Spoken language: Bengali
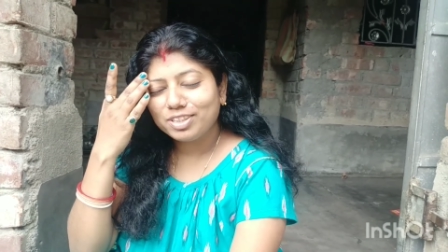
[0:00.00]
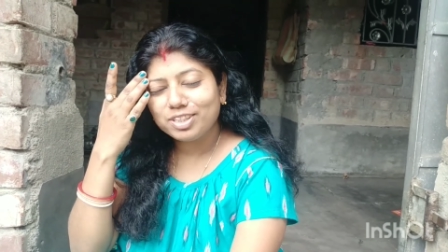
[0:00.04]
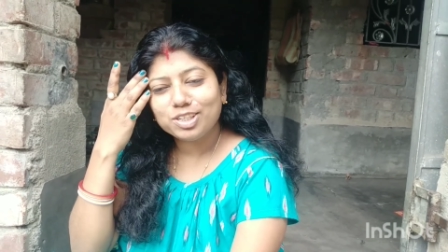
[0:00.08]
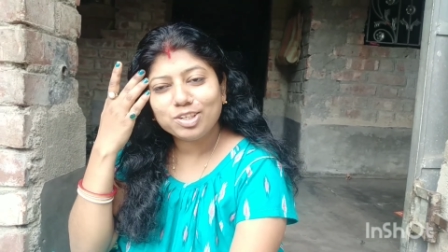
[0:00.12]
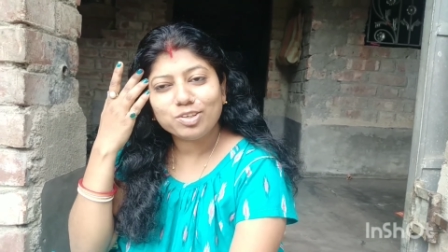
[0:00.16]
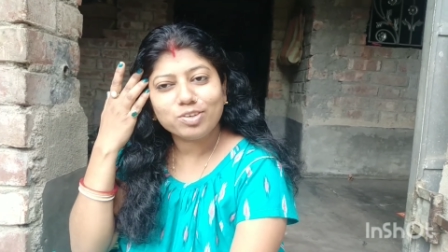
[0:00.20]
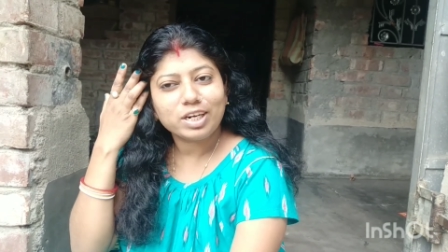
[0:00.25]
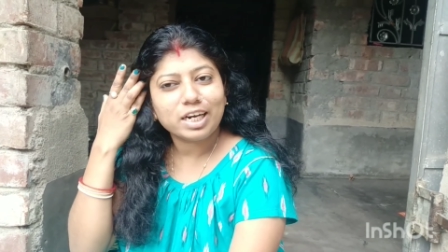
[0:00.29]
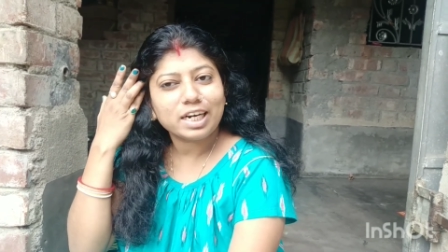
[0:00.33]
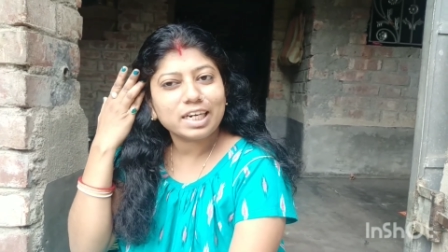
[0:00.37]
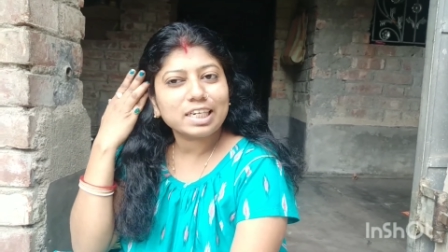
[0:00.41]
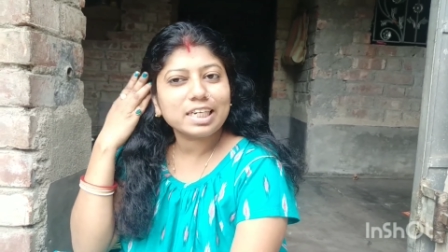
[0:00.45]

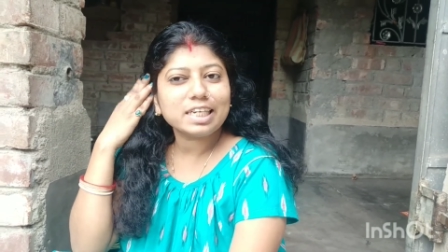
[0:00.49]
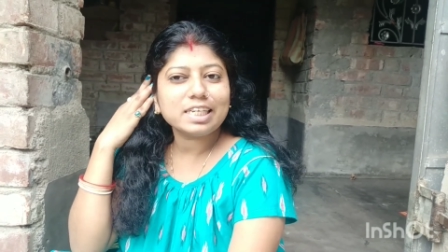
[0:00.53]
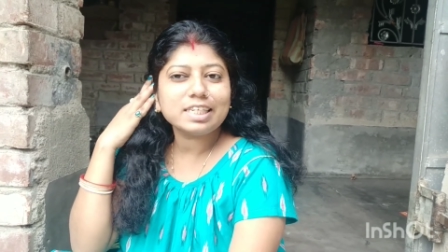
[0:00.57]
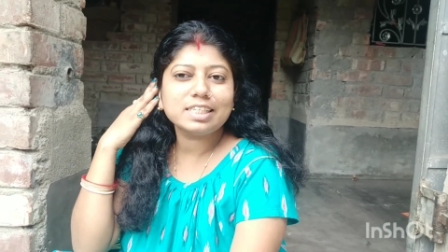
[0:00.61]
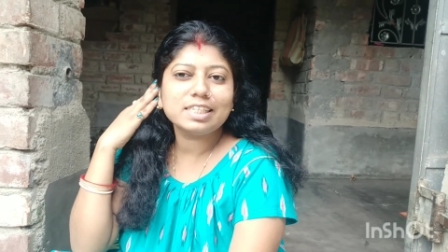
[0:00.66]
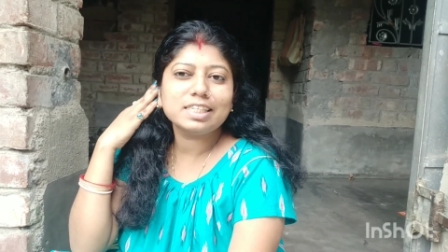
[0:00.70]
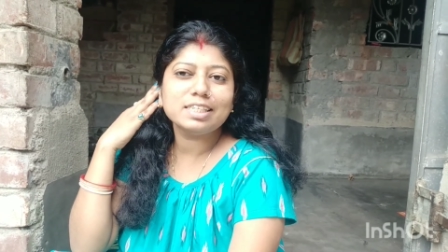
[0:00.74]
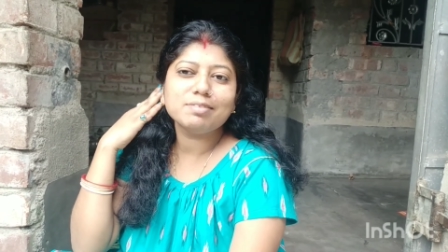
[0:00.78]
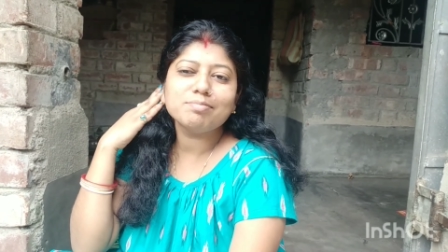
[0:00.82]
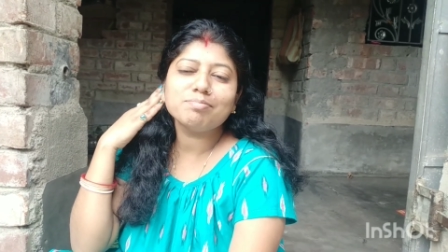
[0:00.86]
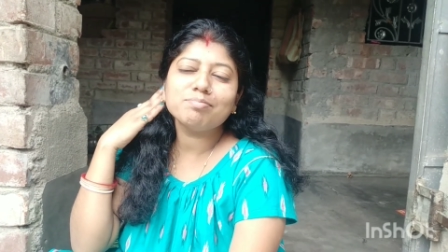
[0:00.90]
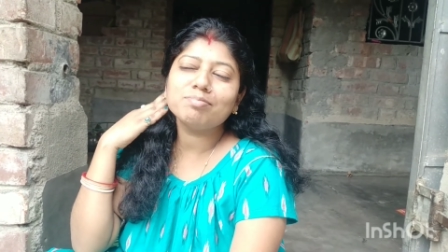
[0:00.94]
সোনারটাই
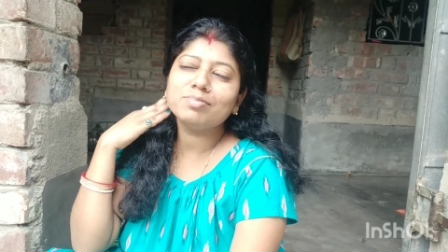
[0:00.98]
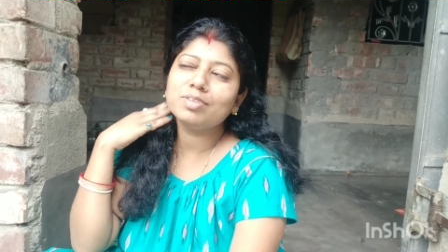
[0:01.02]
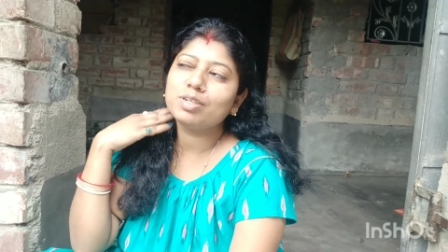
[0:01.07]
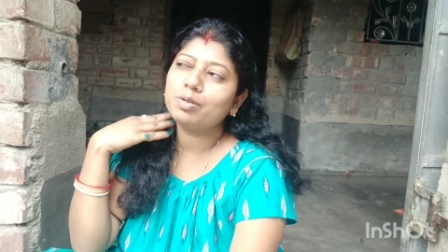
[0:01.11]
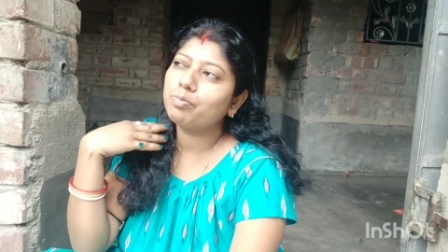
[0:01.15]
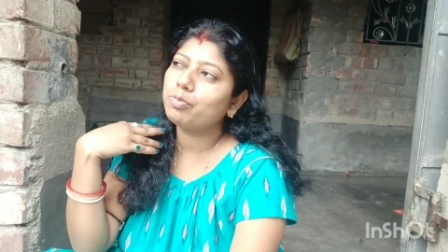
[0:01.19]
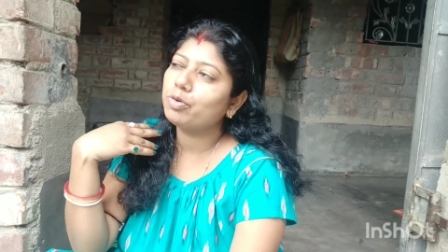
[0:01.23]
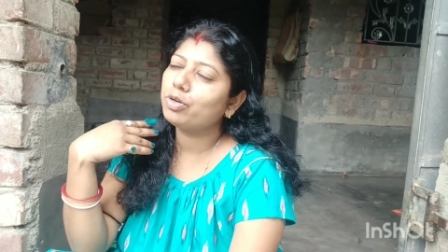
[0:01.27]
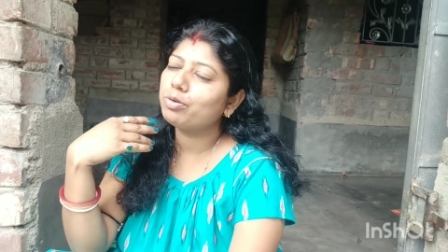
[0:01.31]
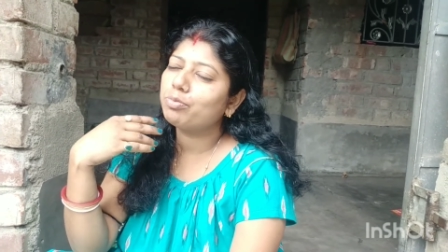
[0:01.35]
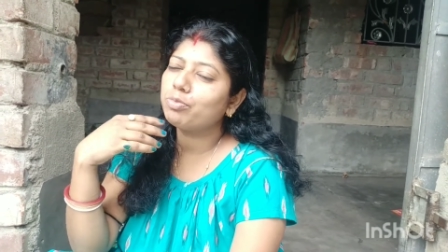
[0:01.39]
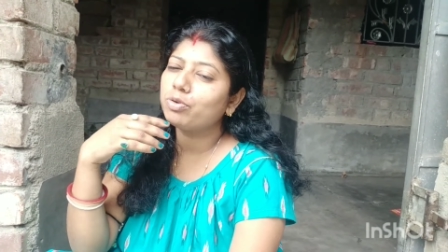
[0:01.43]
সিম
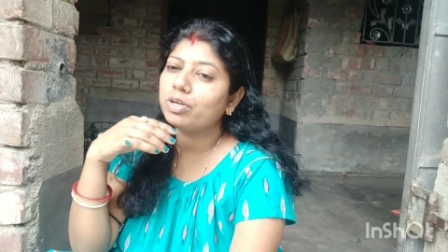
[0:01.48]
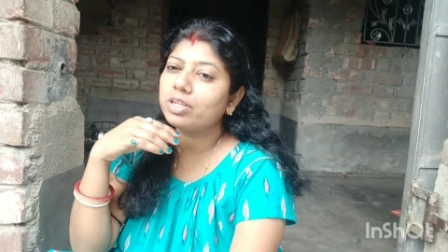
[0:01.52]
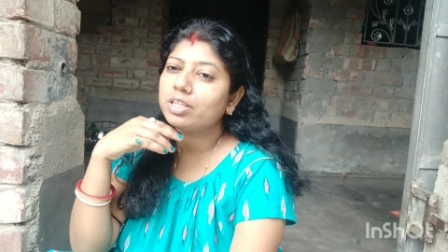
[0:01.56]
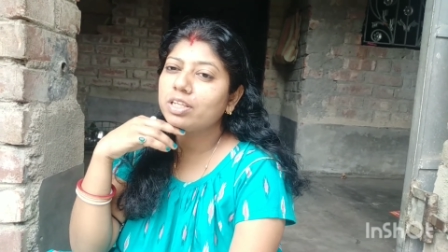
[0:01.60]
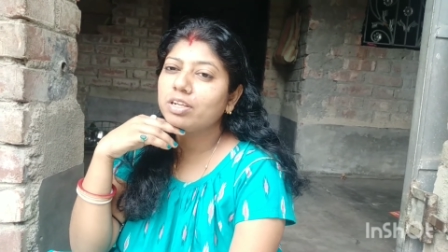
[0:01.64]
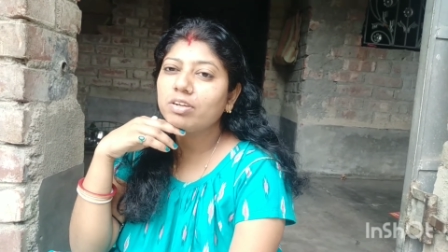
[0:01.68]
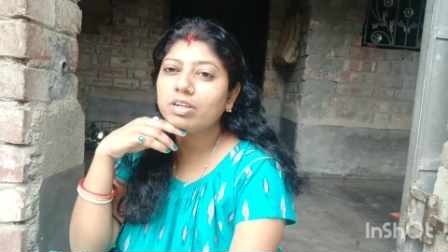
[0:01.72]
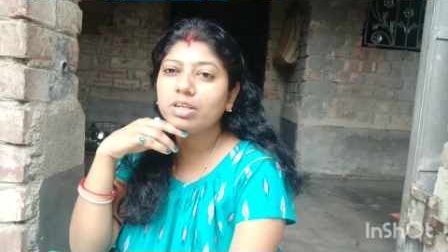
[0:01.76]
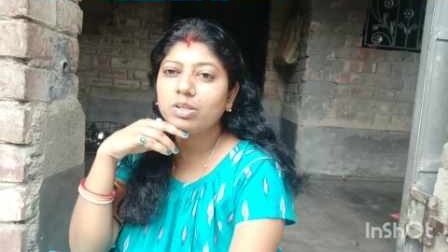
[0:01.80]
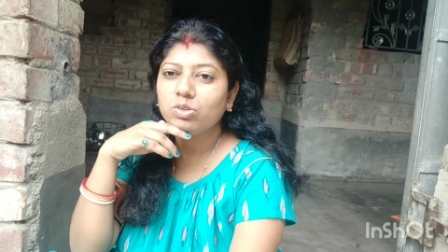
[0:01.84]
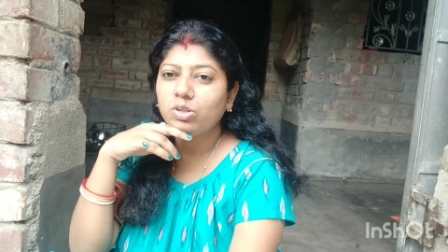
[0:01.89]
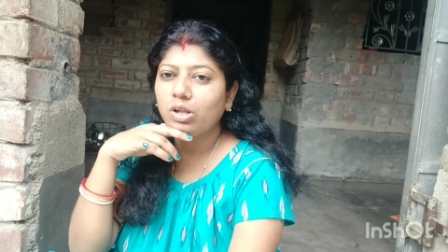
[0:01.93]
বোন ভরে
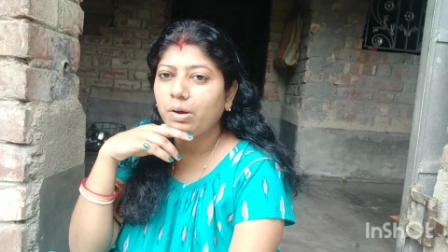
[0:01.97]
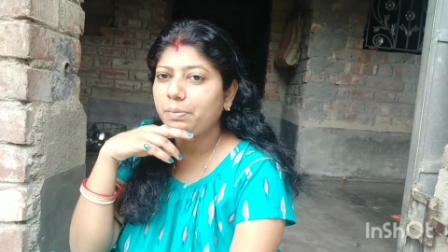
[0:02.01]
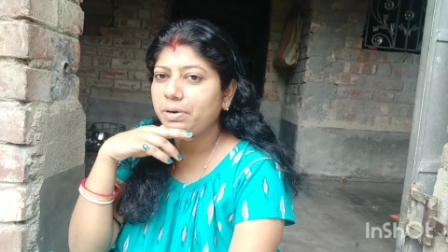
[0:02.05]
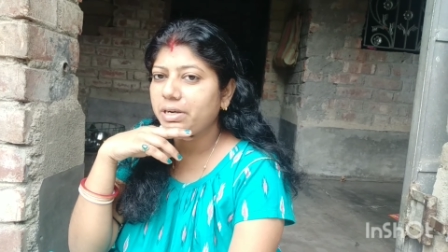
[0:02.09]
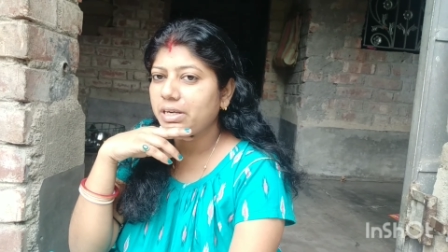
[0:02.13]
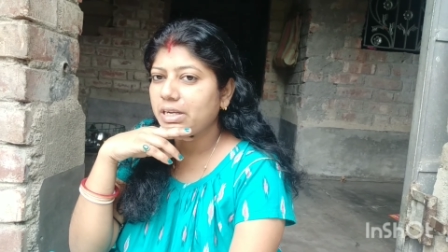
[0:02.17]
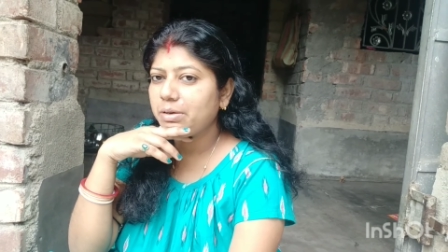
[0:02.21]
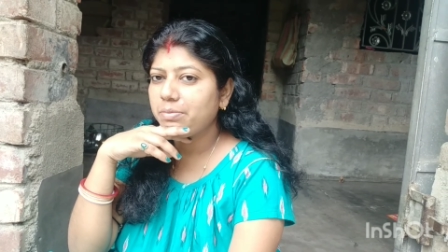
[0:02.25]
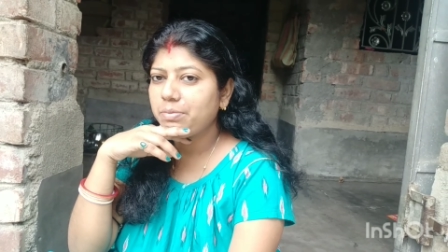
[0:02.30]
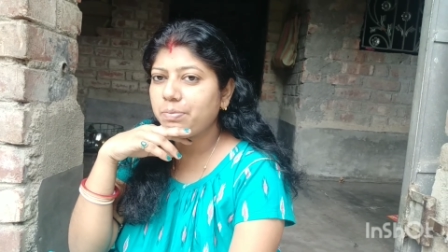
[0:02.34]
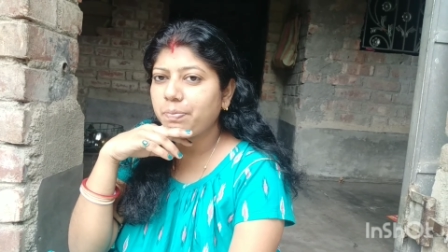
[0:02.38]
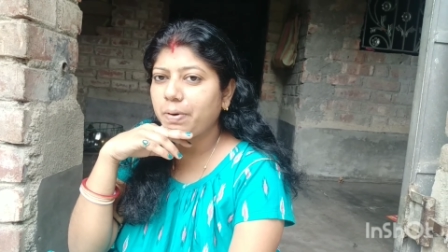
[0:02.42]
দিল কিন্তু
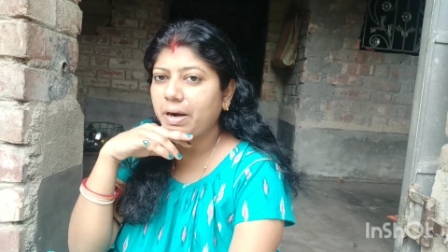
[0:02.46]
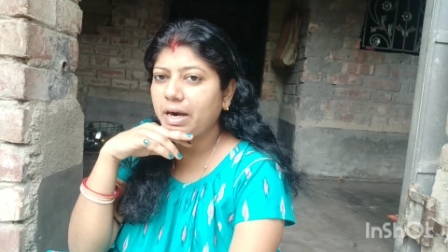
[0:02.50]
আমারটা আমি